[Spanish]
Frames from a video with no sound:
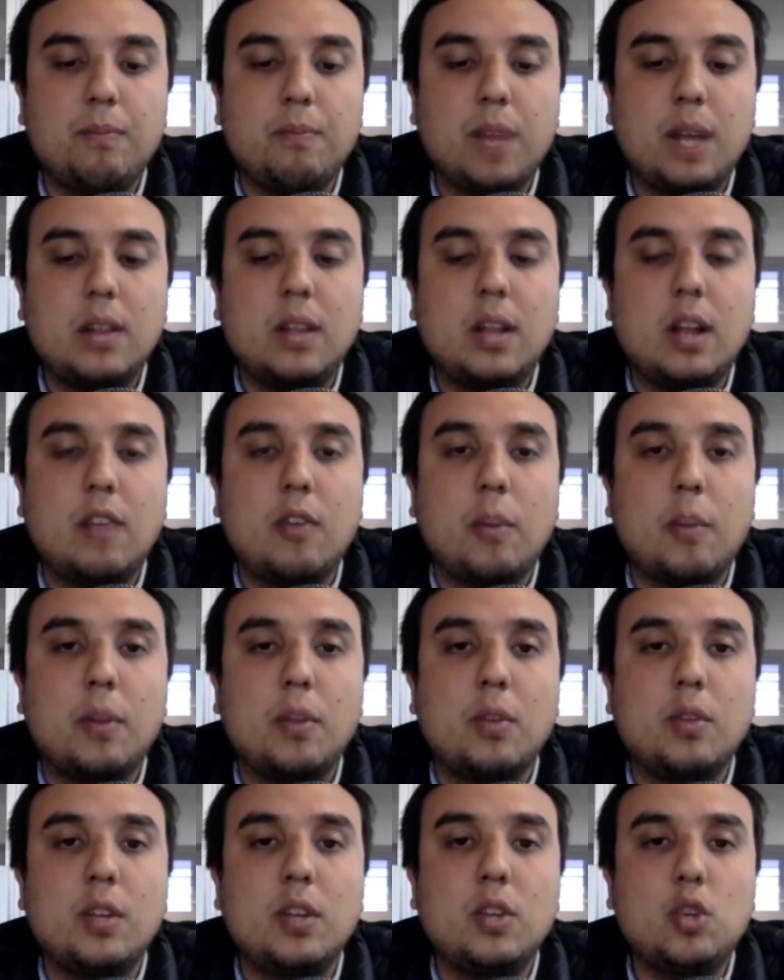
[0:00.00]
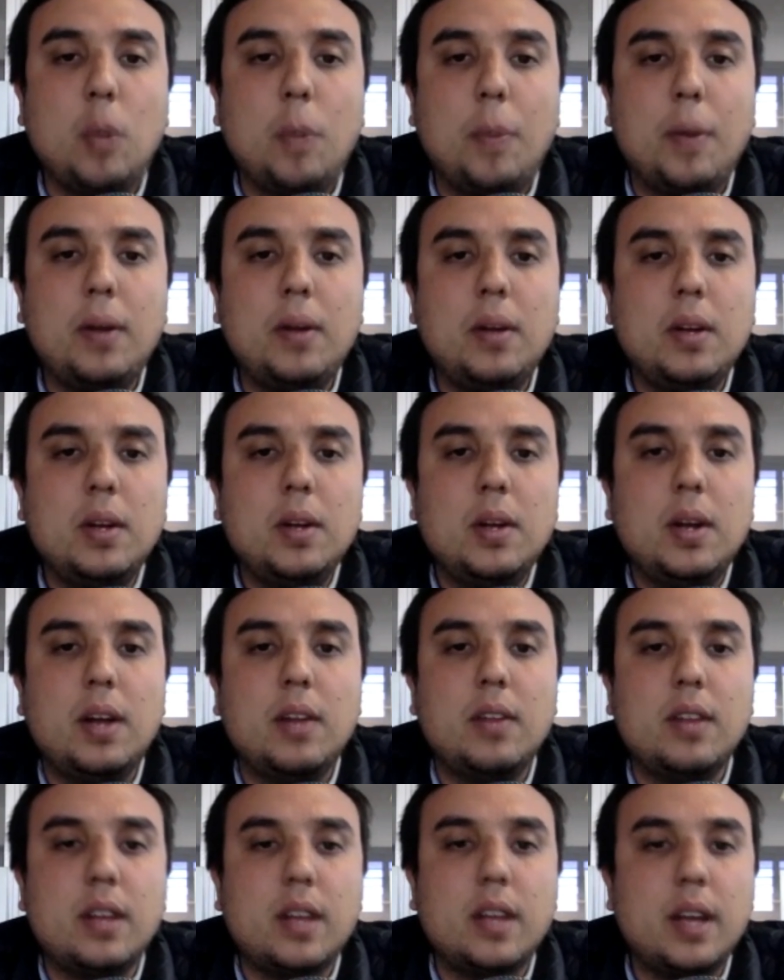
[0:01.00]
ante la formación de Achopa,
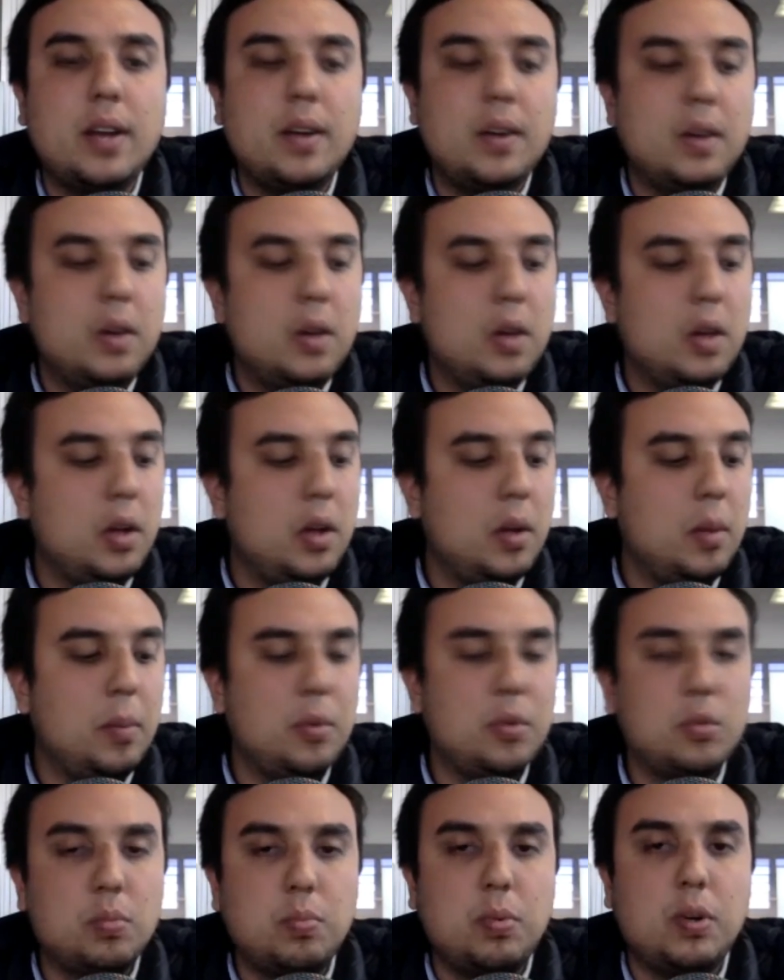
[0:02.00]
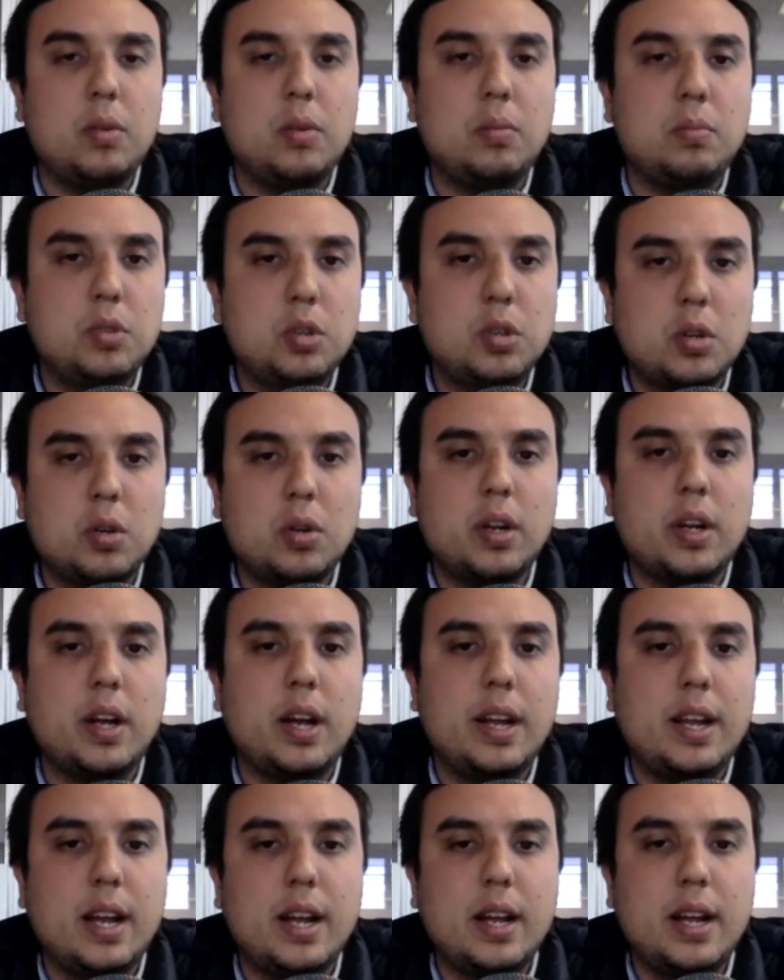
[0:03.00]
así que, eh, pues bueno, yo creo que
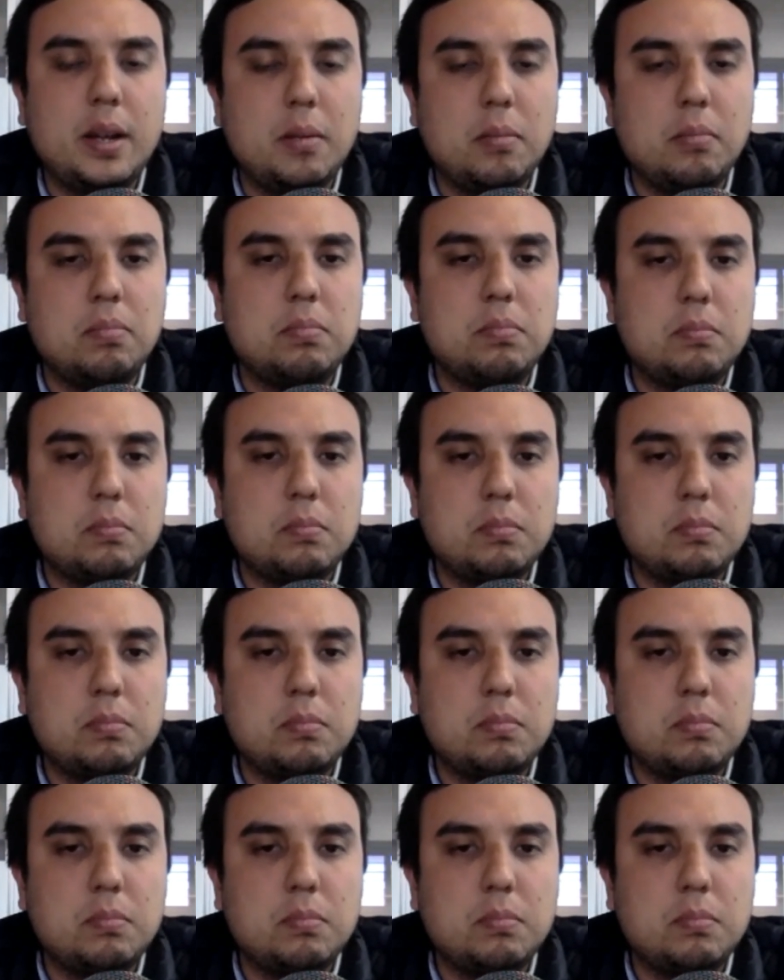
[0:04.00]
ahí hay,